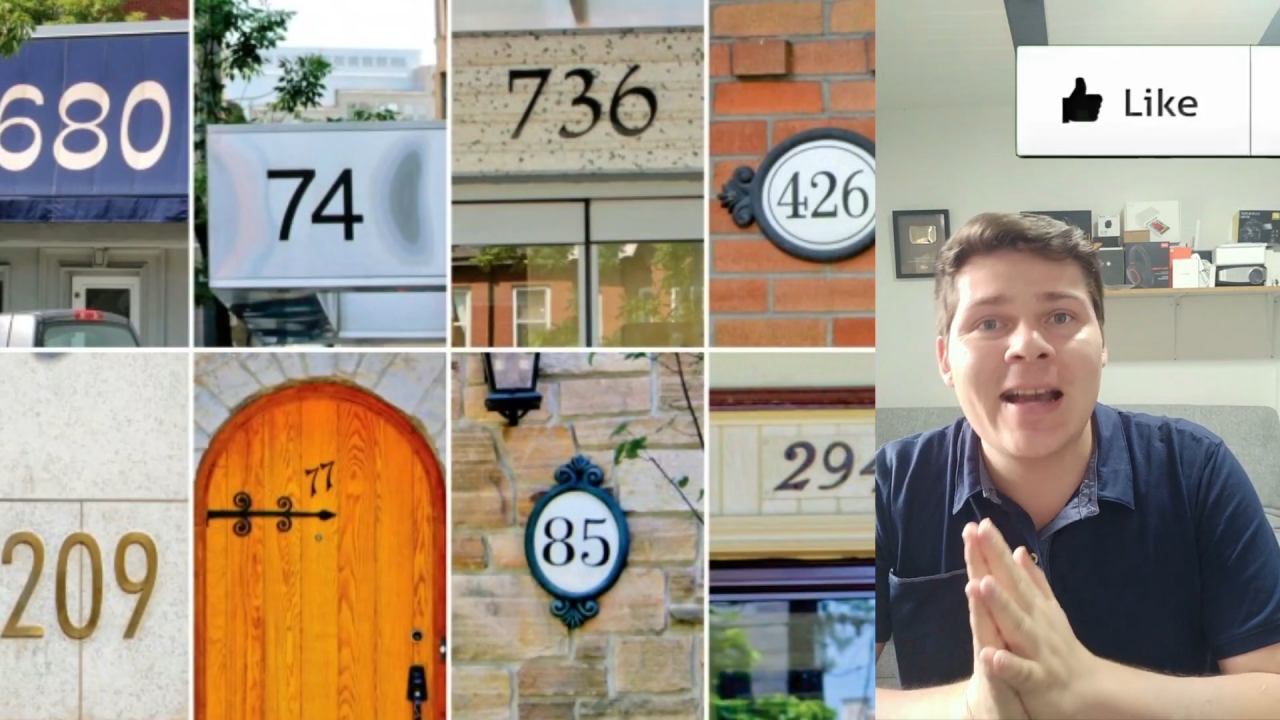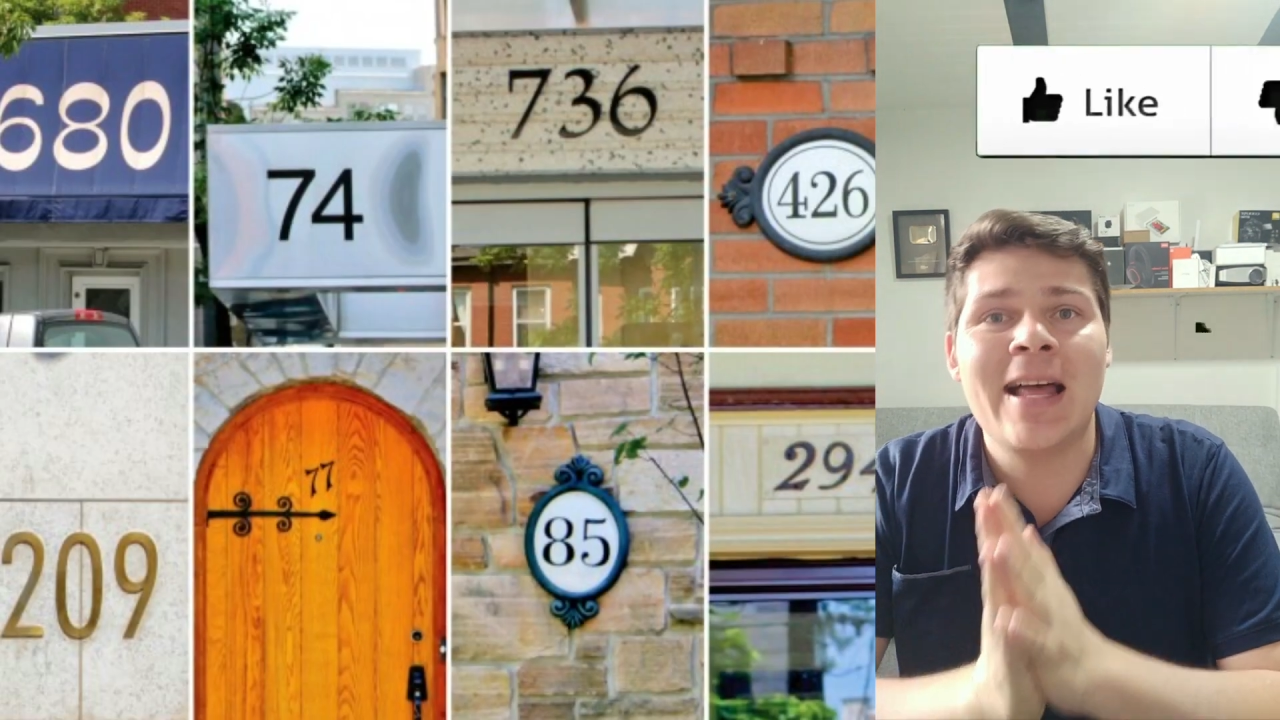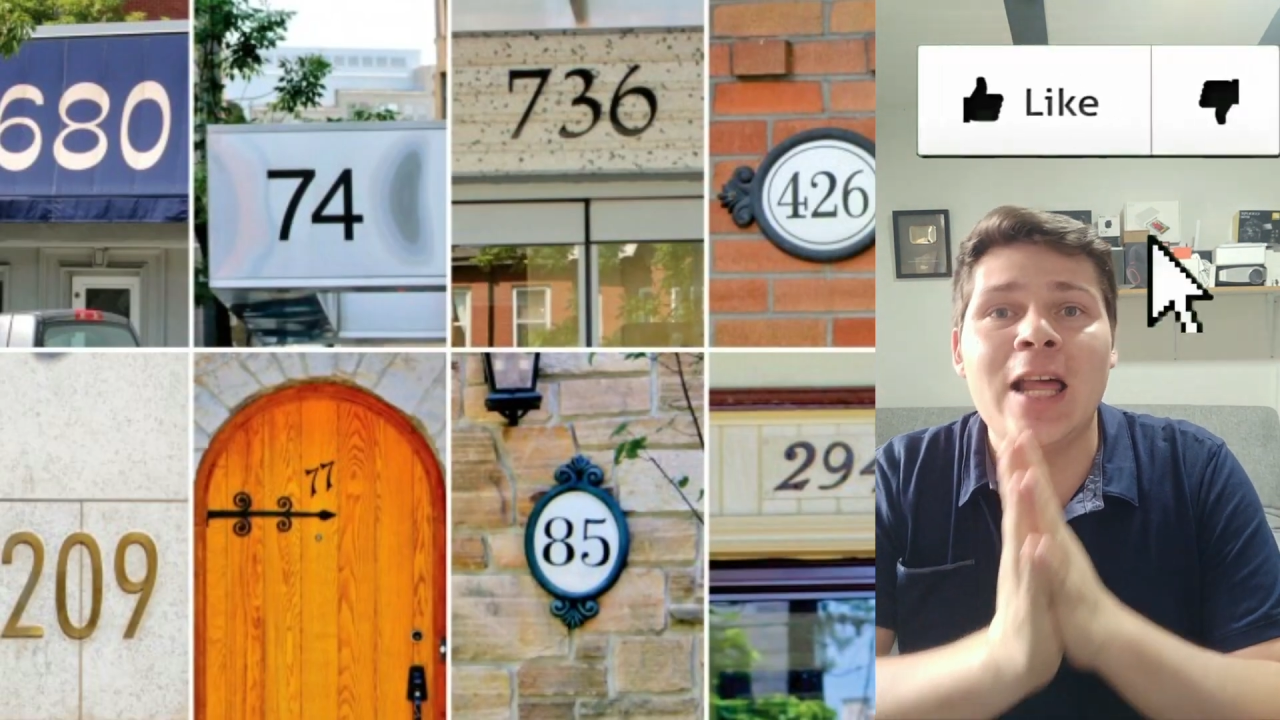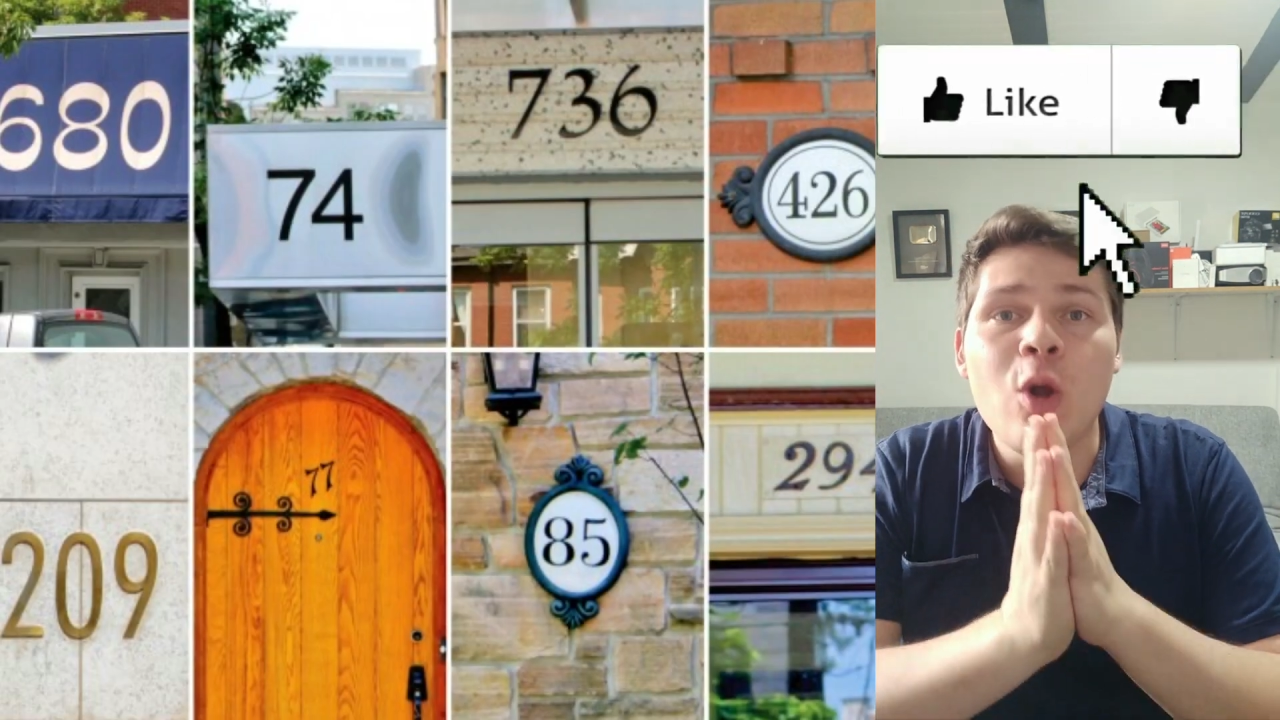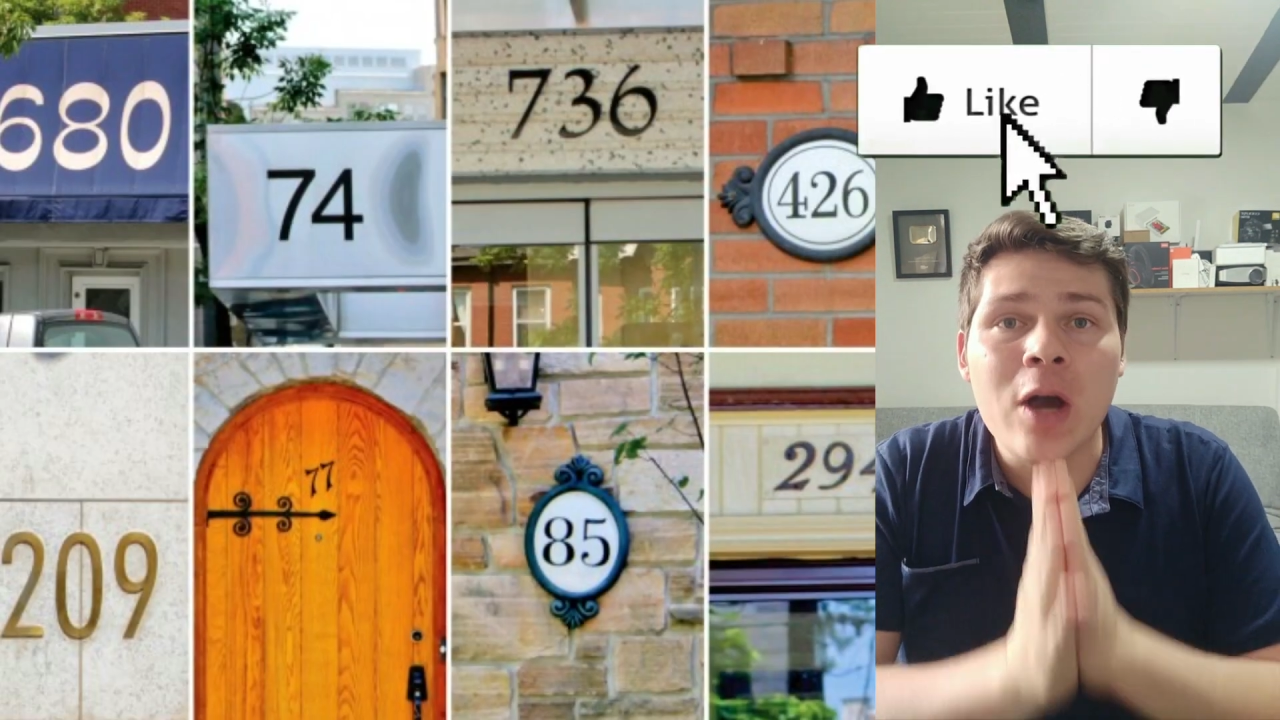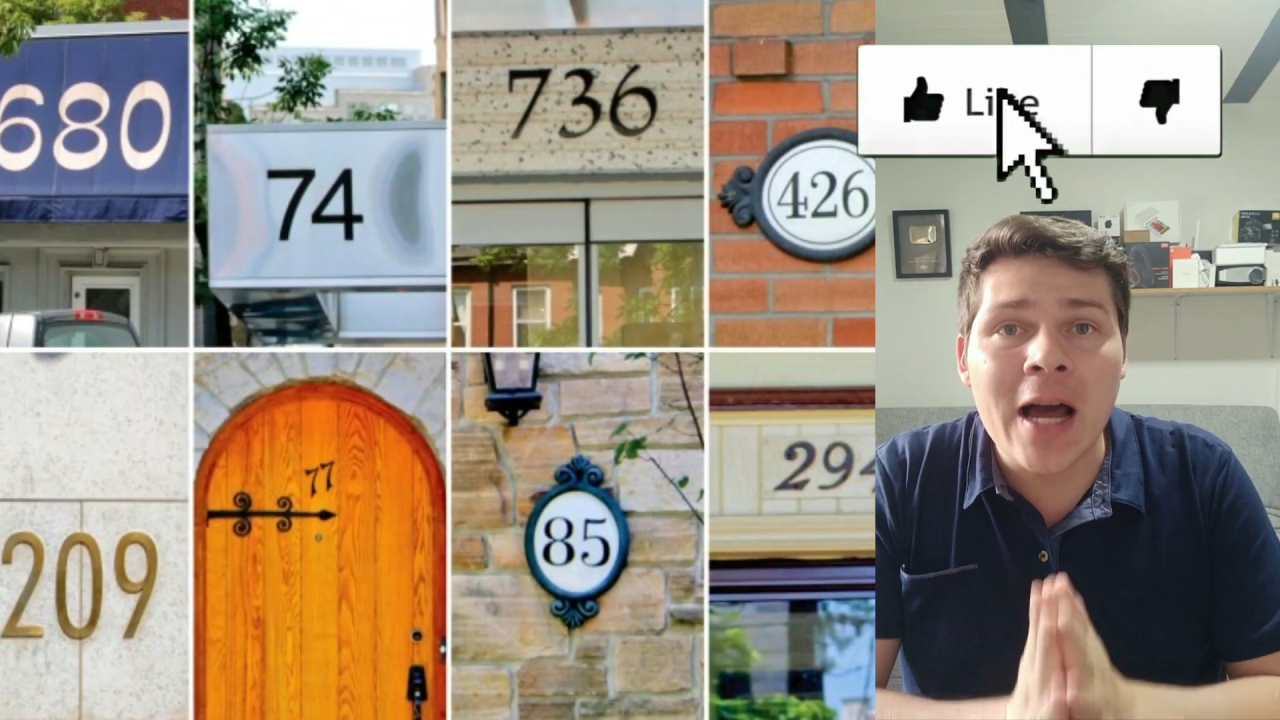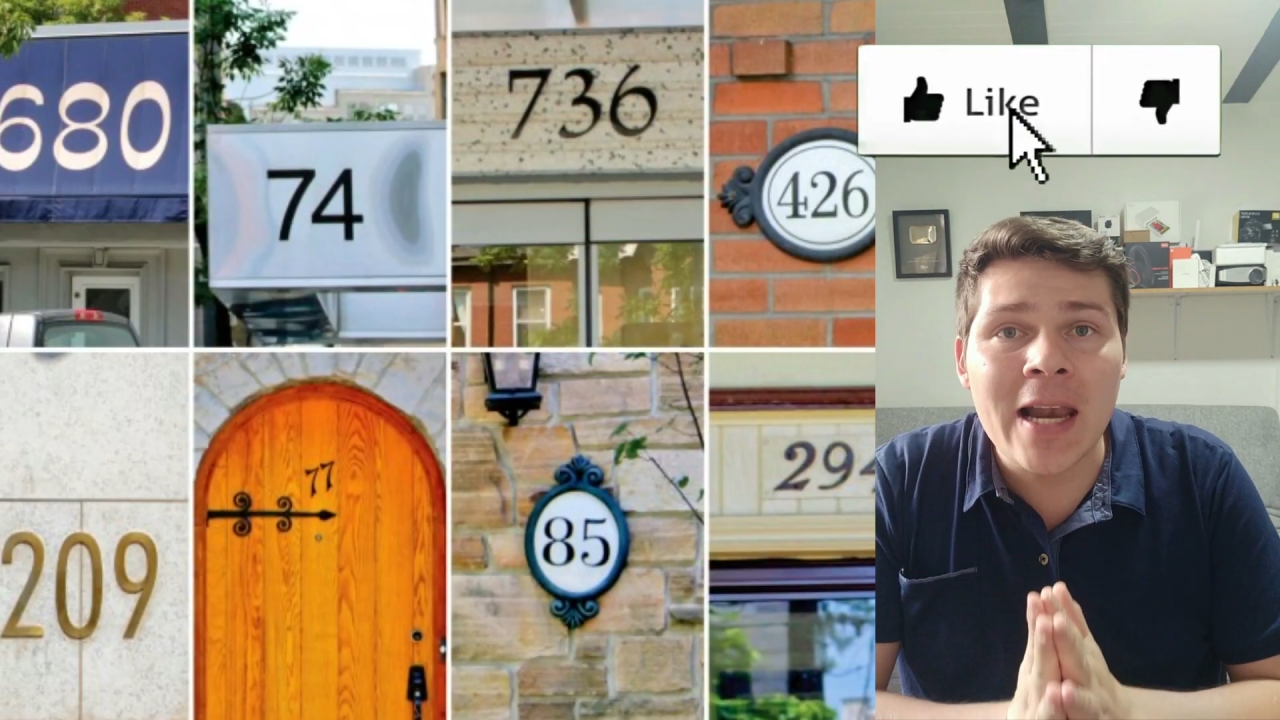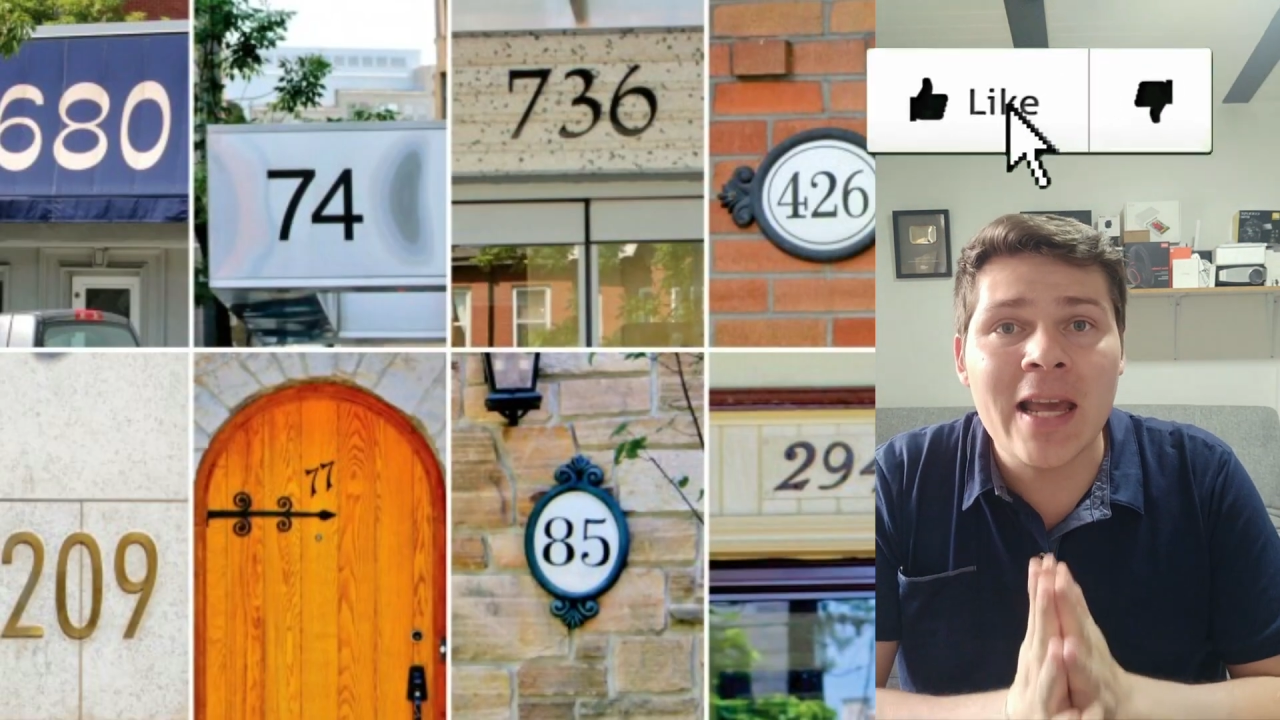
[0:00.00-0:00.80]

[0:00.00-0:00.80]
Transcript: cada local